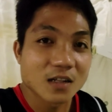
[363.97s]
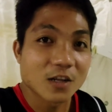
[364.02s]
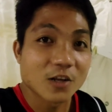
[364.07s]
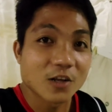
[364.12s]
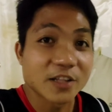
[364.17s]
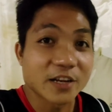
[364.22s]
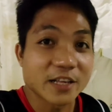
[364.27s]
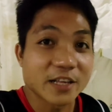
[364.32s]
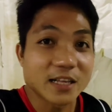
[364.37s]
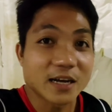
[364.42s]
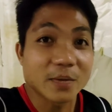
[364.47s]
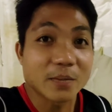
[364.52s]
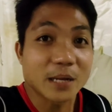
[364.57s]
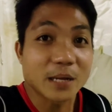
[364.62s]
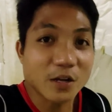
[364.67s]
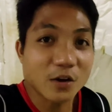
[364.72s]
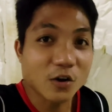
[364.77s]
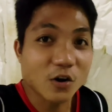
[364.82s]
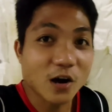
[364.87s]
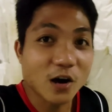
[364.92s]
laundry ng
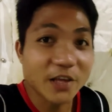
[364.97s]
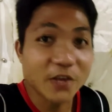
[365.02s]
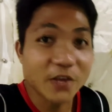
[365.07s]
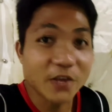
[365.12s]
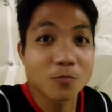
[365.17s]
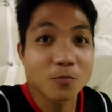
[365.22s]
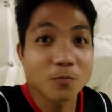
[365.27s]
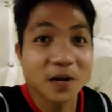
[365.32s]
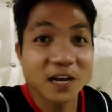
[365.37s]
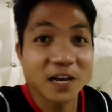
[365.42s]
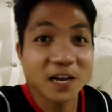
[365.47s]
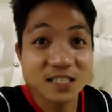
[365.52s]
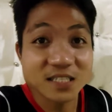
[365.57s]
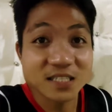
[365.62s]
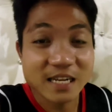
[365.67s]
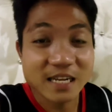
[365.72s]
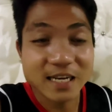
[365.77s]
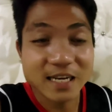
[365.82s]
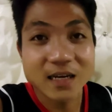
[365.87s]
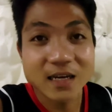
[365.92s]
barko ay yung
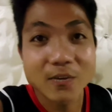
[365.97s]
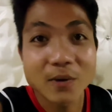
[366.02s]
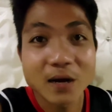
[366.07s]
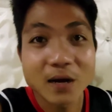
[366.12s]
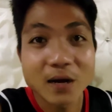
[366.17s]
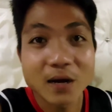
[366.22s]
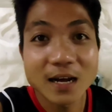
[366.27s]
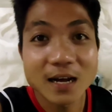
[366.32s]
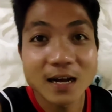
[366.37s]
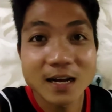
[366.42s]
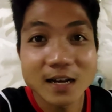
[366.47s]
pagkasira ng mga